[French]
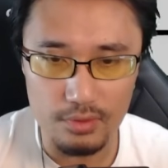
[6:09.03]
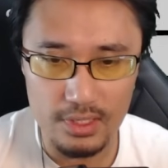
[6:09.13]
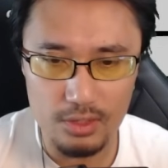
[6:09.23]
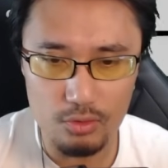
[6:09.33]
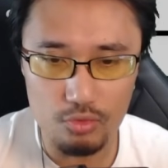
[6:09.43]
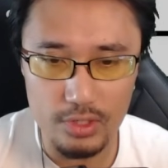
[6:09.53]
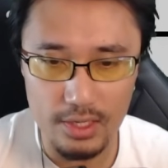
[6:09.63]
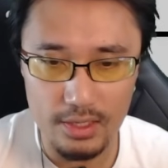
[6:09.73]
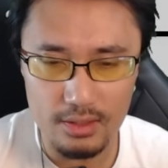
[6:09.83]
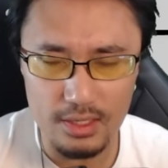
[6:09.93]
on va regarder Goku
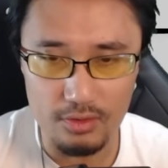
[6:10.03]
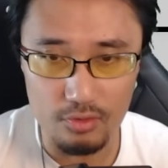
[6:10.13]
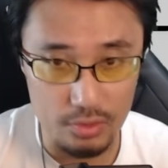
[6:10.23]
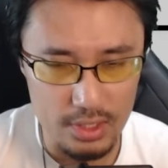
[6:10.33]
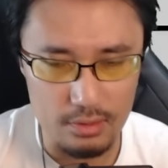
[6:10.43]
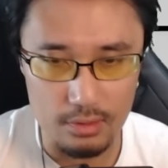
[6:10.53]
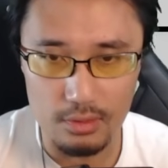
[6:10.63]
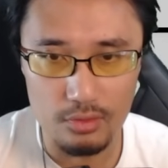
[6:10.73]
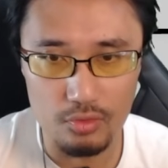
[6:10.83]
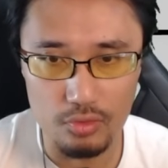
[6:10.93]
Kai, qui est solide.
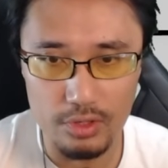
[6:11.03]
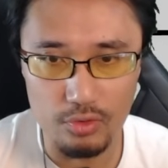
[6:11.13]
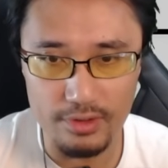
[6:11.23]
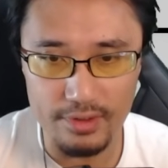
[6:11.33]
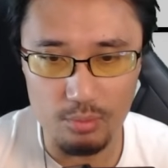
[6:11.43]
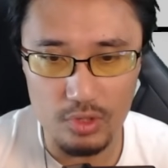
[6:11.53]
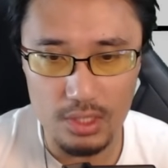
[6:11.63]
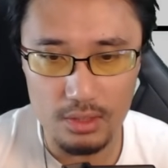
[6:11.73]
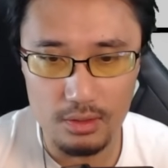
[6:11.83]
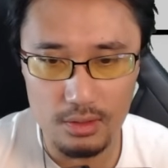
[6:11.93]
Solide sur les
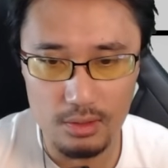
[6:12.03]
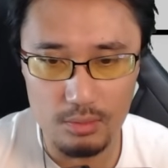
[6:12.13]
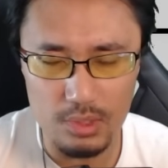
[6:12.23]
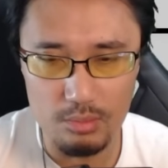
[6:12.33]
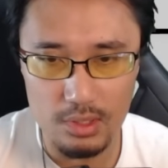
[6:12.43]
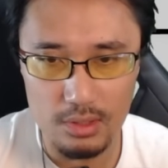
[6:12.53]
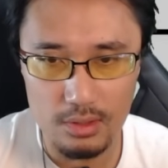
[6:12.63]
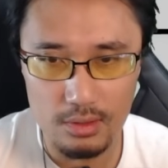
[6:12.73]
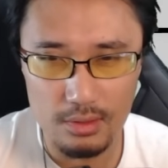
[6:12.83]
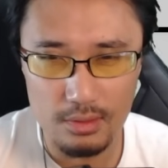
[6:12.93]
appuis. Bim.
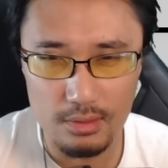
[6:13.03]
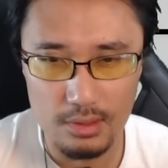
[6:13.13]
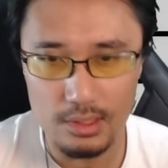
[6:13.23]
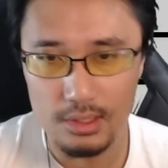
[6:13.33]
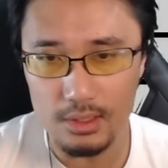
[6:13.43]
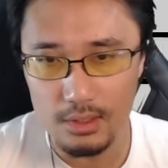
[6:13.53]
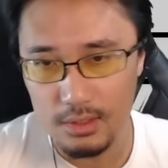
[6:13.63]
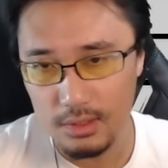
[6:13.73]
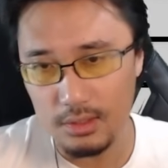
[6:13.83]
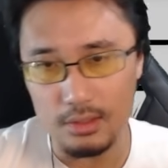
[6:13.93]

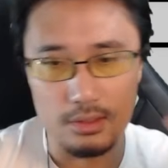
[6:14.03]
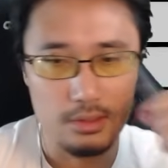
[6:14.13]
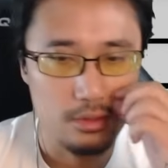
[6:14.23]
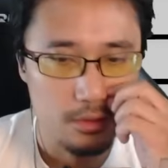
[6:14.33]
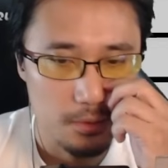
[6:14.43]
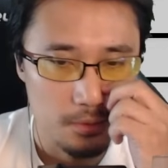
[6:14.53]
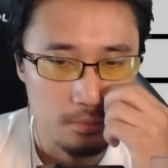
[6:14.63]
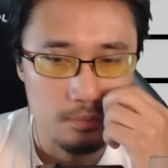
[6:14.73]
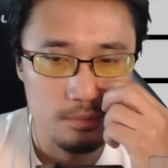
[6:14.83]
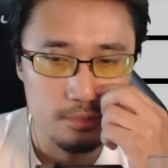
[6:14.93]

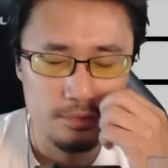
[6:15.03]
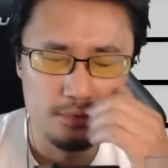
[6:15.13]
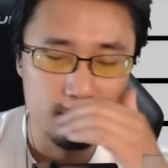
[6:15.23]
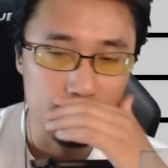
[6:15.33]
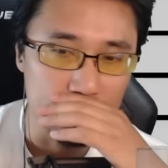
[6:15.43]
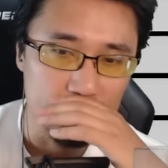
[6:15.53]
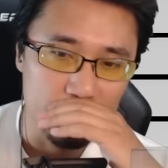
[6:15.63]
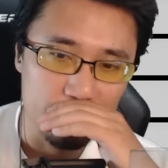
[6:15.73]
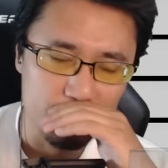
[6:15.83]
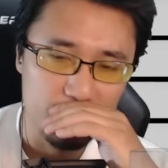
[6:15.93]
Euh...
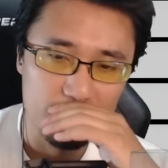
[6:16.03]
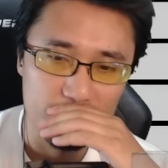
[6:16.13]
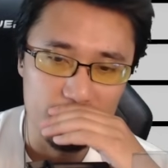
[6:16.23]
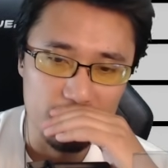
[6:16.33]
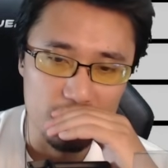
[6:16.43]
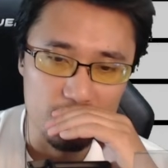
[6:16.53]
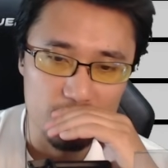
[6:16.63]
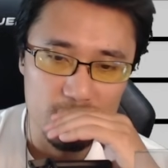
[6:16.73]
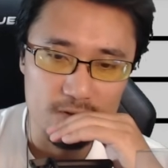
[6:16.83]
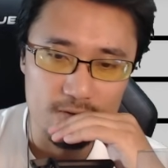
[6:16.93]
Ouais, j'ai peut-être viré
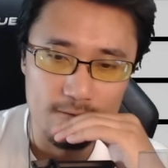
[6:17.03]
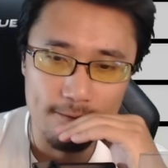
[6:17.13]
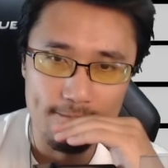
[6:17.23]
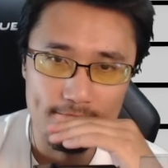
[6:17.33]
lui, non